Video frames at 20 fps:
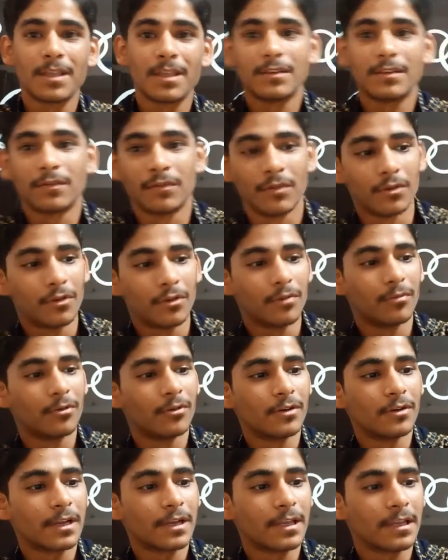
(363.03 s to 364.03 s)
इस फ़ोन को
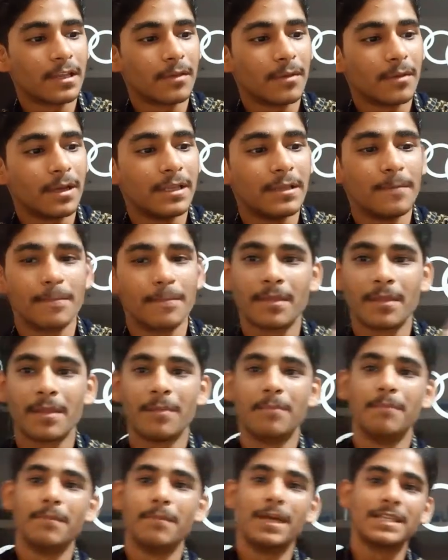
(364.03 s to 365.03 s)
बोल रहे हैं कि भाई
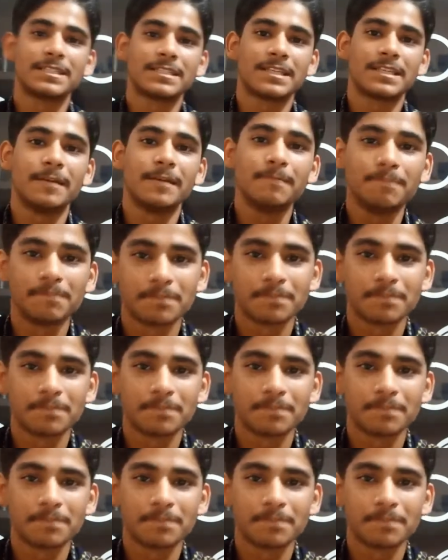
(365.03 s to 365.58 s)
बेस्ट है